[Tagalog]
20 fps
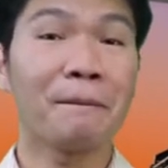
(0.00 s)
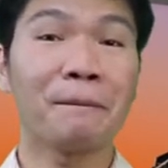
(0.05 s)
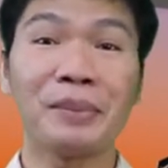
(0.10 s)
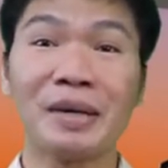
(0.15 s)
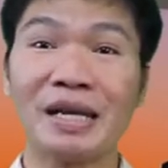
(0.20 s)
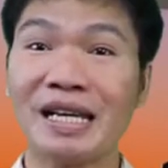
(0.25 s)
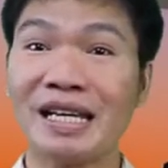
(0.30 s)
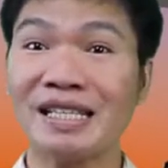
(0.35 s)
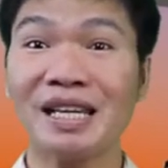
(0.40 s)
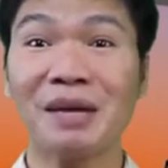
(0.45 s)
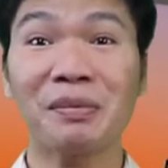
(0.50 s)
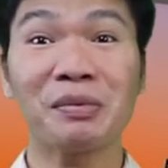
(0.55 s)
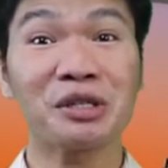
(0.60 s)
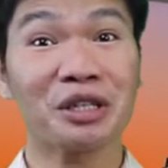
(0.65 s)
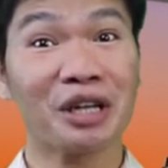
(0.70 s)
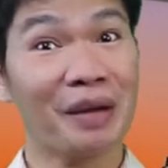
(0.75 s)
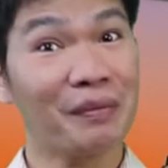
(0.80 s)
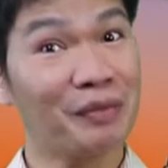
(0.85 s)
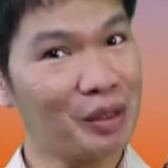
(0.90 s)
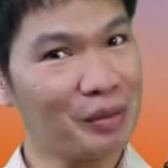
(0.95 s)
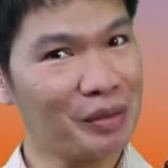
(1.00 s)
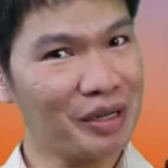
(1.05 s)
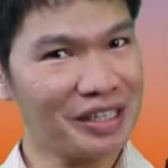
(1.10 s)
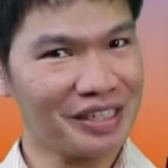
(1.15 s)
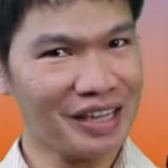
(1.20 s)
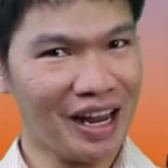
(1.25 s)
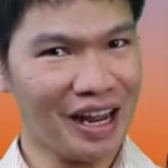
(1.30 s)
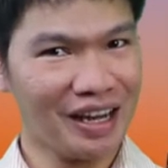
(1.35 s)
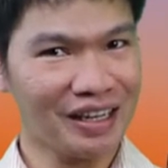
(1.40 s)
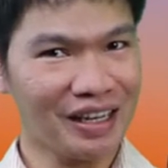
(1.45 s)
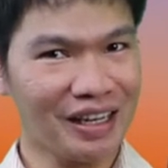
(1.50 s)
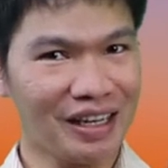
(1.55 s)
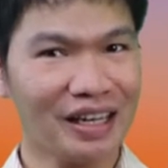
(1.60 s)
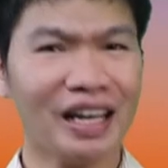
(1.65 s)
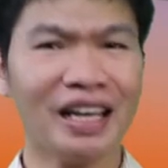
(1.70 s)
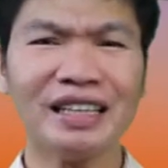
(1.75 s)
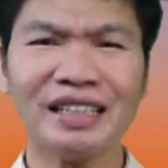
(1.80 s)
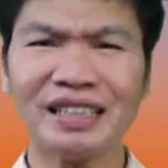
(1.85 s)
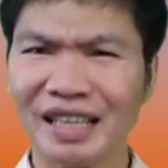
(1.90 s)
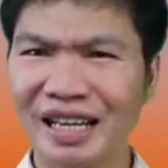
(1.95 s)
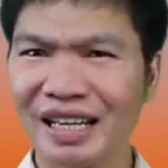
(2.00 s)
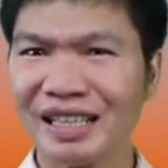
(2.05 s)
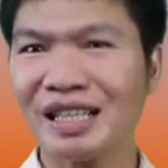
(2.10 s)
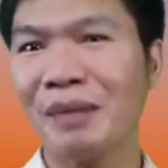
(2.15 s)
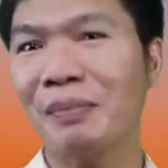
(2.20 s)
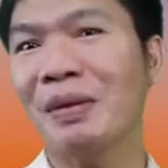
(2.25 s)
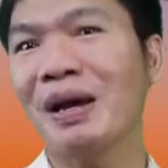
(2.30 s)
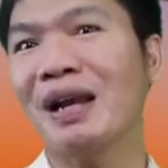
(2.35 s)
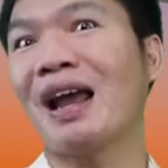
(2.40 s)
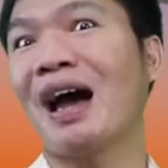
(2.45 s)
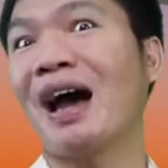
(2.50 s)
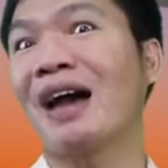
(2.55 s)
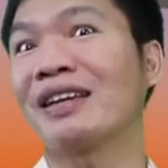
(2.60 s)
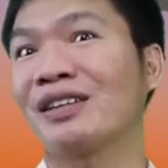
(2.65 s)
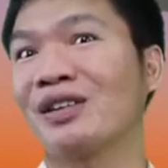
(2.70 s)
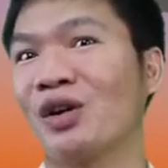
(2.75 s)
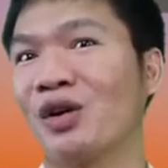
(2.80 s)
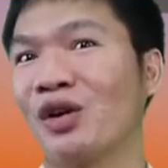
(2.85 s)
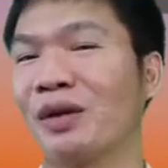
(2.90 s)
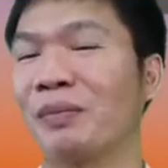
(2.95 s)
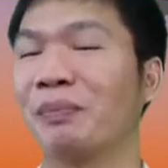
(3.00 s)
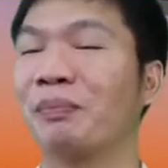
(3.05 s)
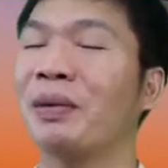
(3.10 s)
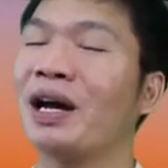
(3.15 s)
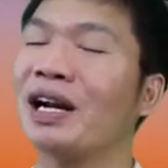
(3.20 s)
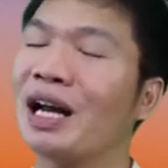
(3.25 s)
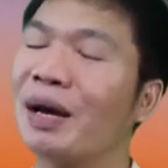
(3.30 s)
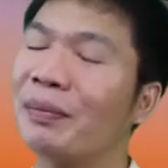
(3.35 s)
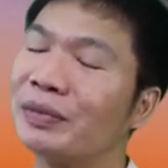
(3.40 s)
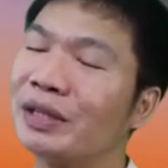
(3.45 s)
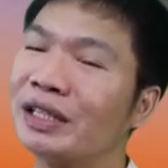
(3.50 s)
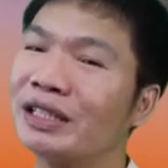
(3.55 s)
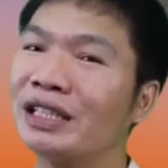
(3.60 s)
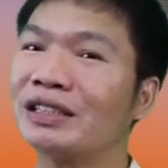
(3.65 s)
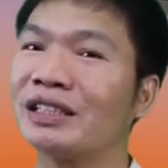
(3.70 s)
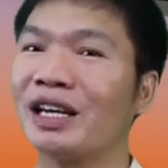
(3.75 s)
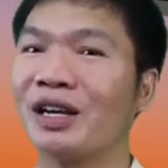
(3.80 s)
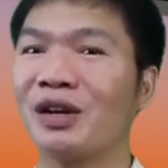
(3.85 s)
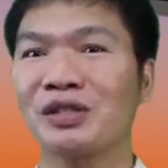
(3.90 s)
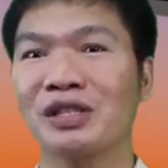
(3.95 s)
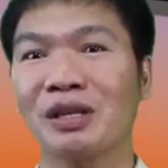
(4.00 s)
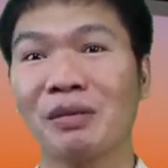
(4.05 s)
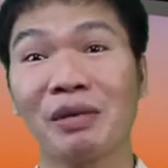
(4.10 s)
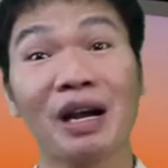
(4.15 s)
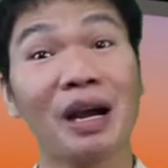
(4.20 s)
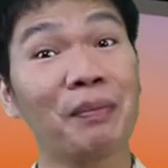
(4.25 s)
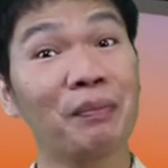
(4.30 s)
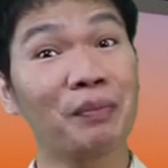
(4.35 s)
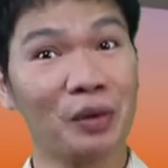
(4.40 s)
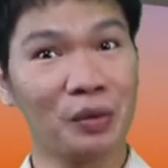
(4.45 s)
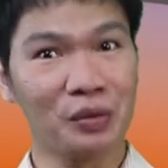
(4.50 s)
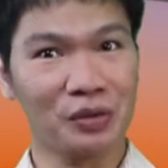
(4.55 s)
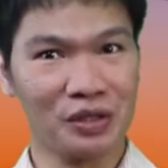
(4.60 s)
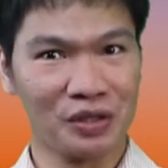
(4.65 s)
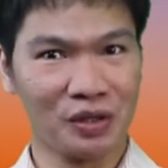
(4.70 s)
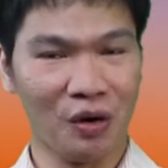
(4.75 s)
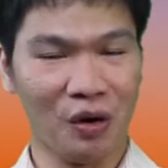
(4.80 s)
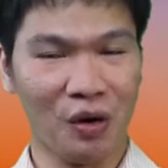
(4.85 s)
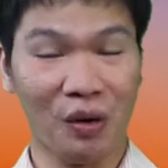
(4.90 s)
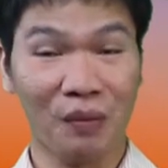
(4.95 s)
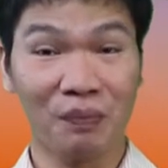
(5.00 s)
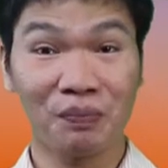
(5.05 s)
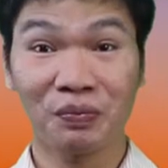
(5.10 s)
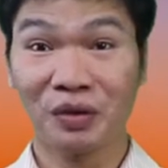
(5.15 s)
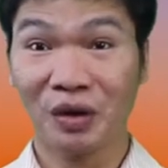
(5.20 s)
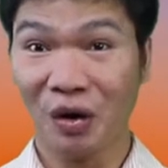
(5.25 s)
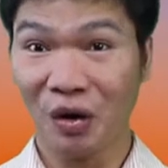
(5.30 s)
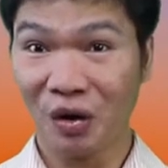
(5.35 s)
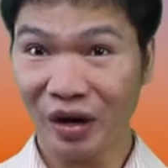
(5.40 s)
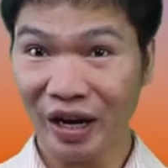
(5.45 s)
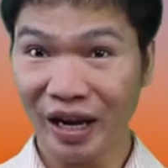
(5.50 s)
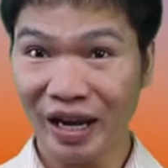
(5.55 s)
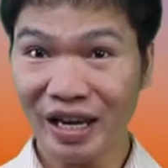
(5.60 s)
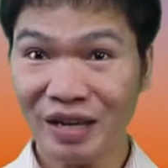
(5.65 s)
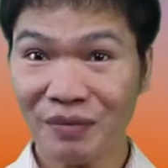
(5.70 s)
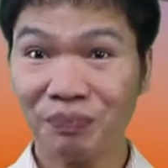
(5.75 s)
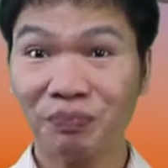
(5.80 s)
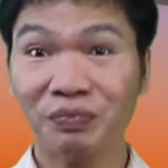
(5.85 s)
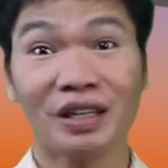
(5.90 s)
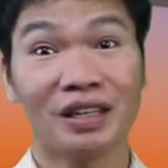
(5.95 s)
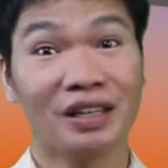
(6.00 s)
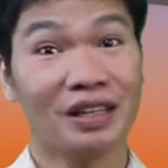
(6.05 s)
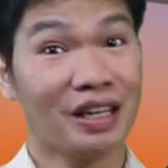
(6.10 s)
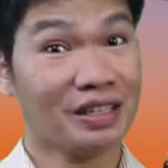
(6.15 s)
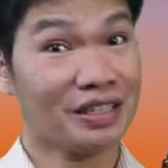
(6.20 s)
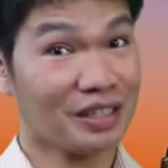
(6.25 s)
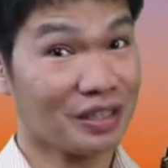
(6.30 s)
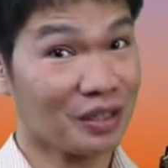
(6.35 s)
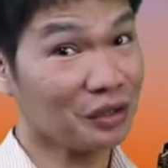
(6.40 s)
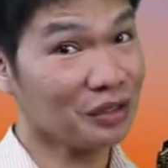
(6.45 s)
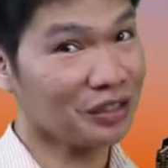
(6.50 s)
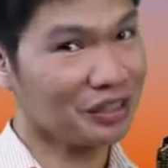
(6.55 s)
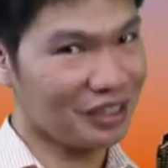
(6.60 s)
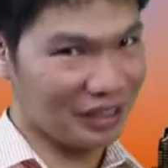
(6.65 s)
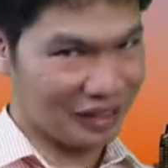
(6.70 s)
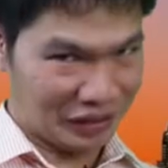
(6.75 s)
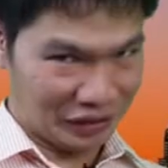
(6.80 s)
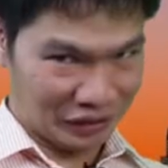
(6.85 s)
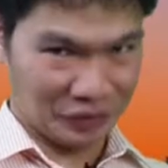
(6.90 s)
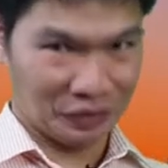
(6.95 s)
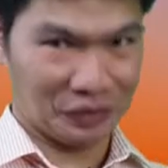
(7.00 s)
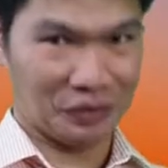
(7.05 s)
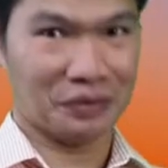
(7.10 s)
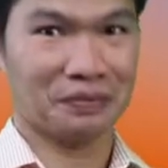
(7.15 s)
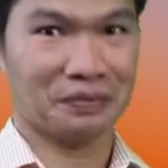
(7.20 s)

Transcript: please subscribe to my channel and click the bell icon para updated kayo sa mga uploads ko. Okay? Let's continue!